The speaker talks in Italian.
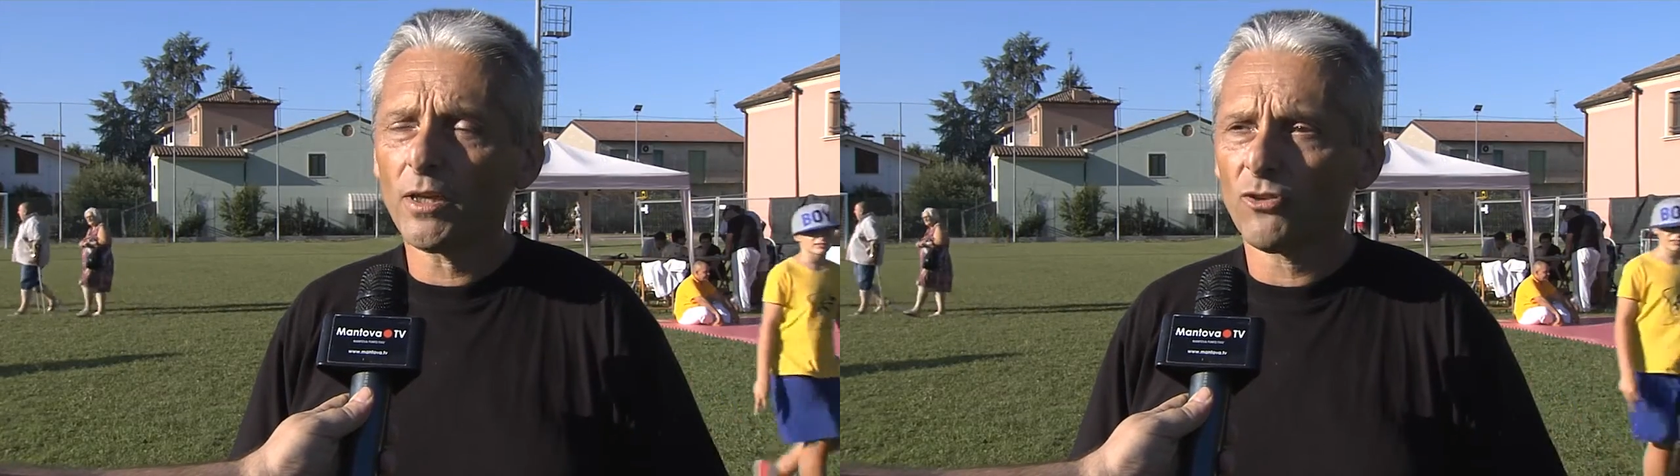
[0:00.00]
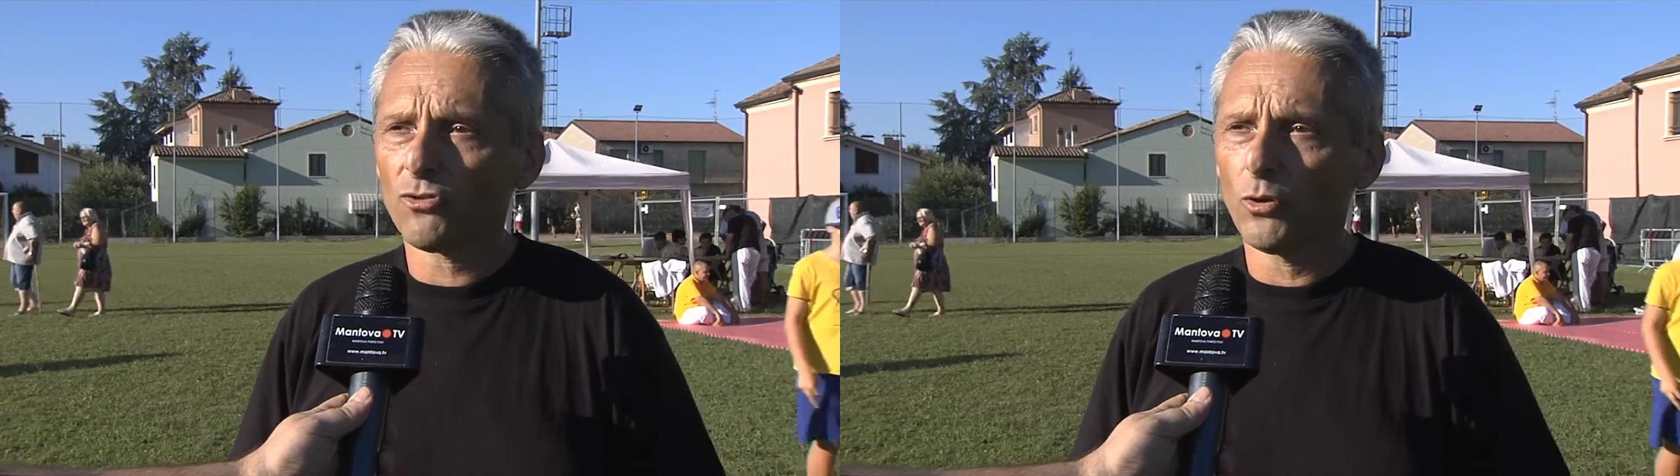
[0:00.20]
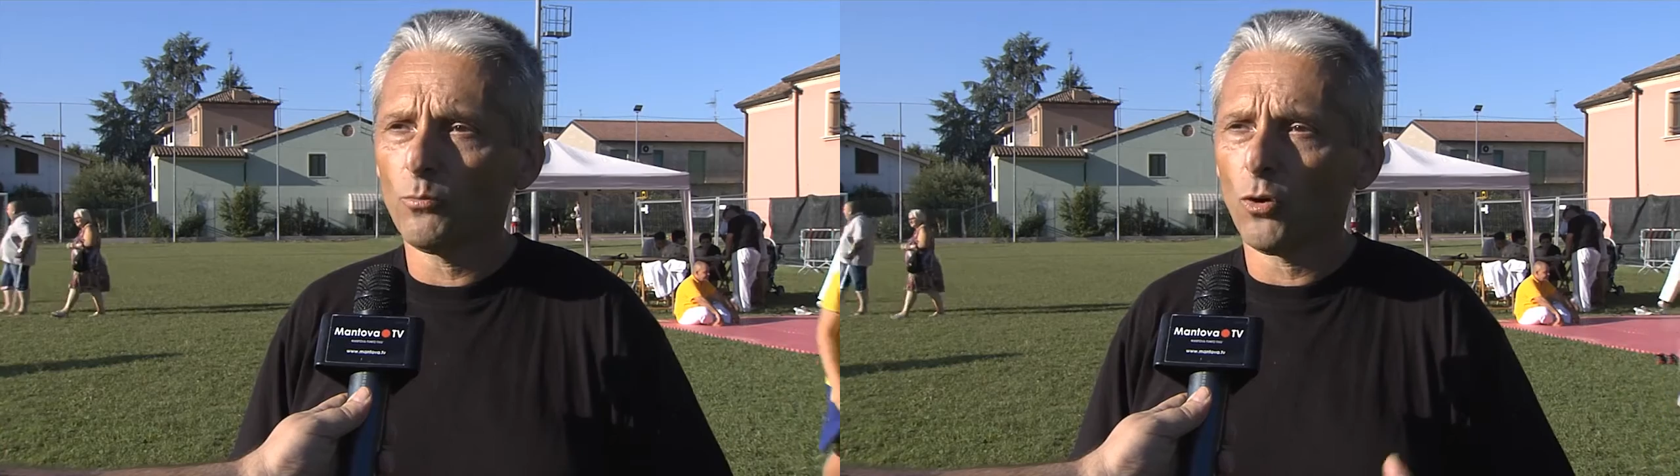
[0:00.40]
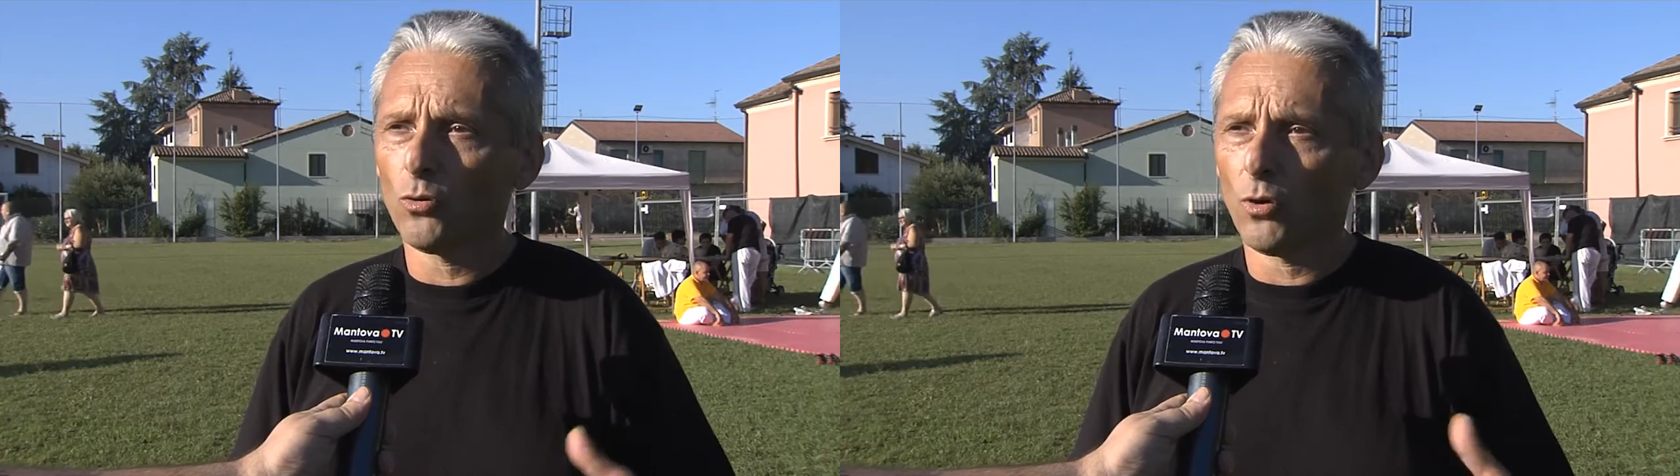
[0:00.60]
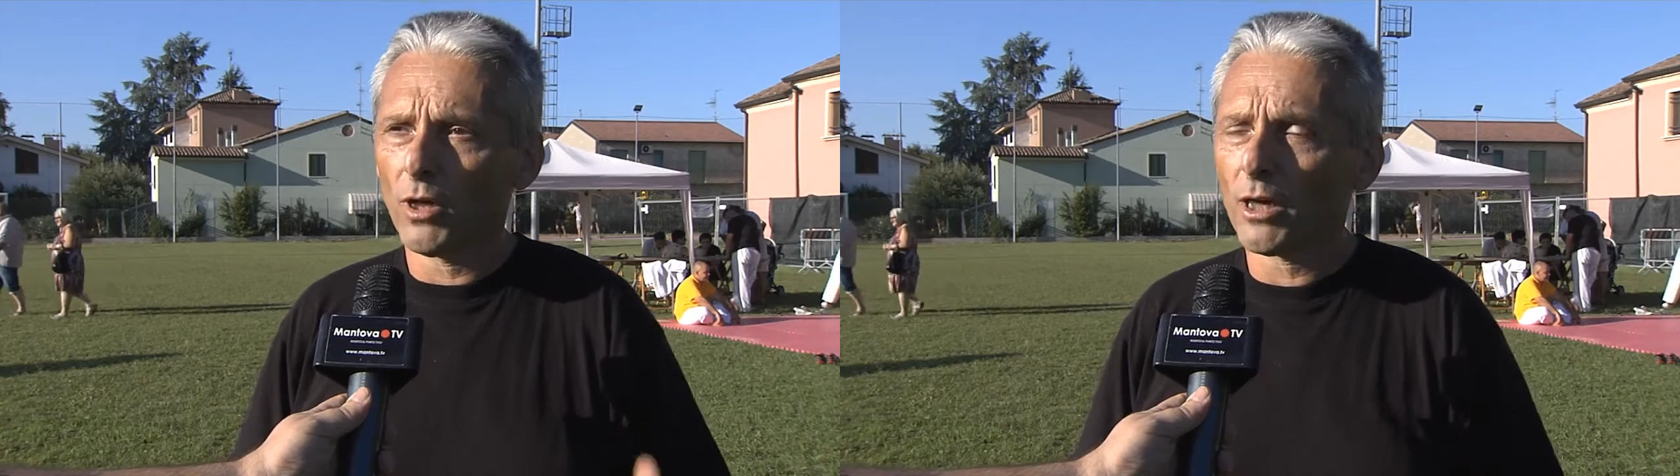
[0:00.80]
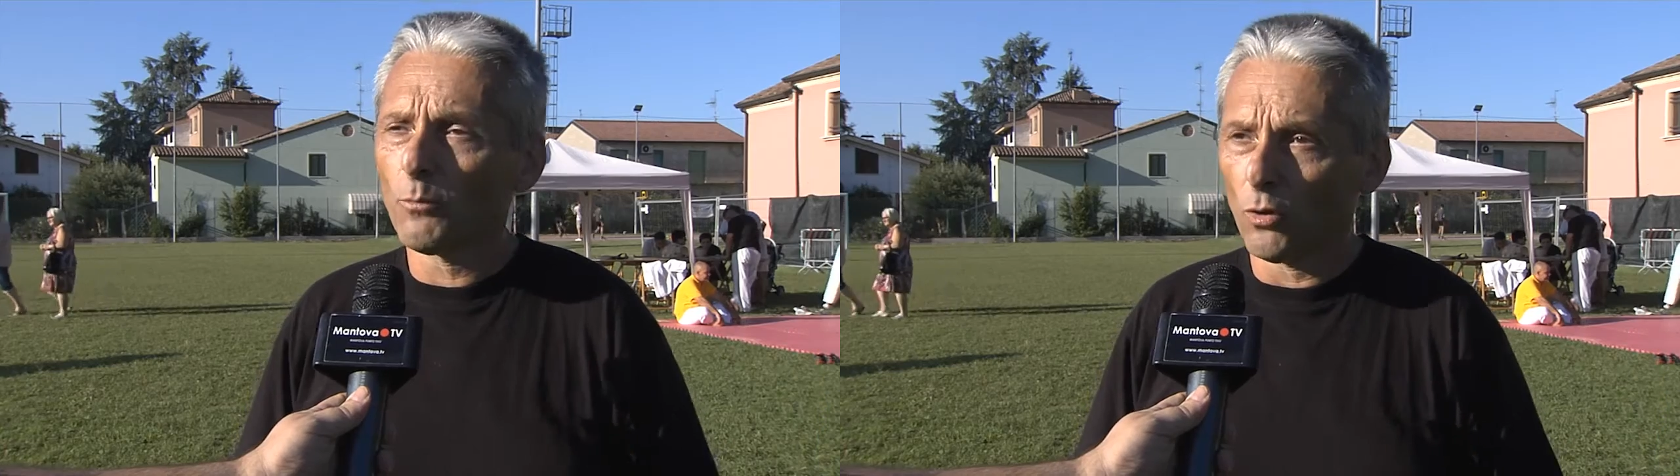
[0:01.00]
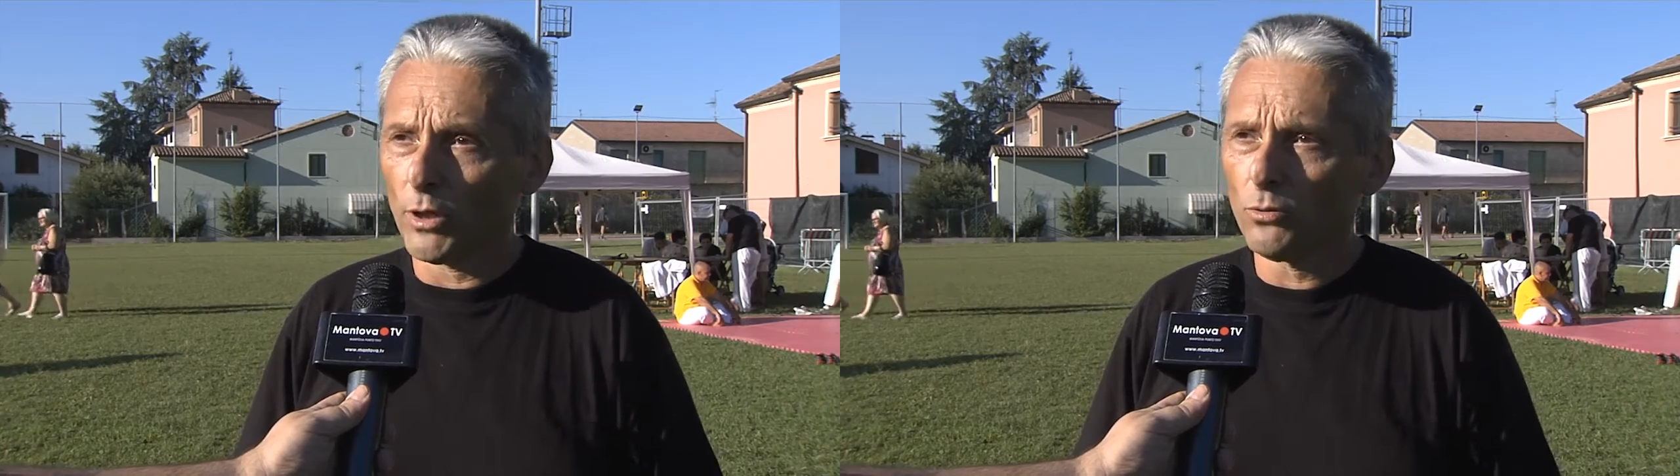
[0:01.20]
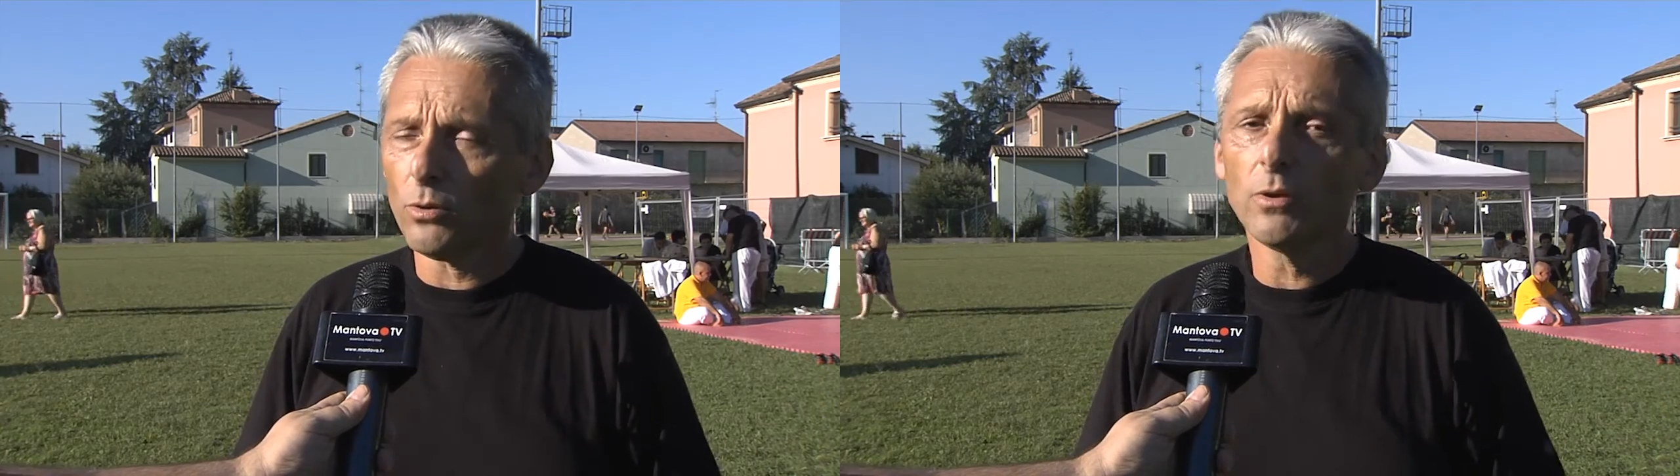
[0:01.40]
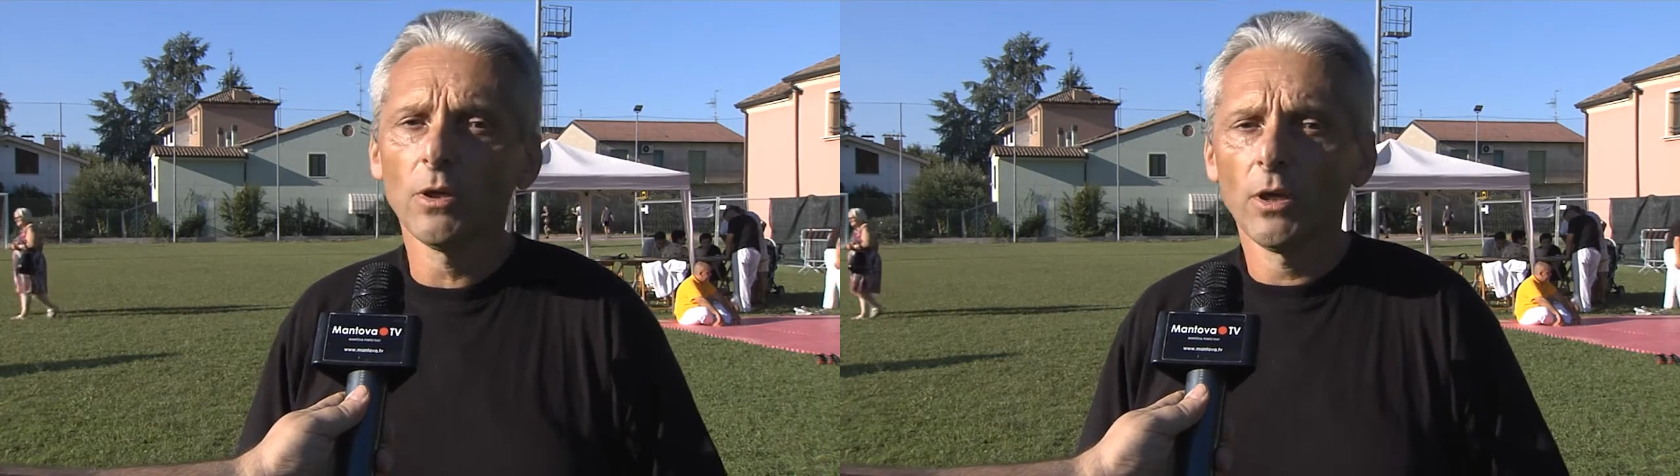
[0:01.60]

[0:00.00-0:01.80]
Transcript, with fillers: crescano in modo armonico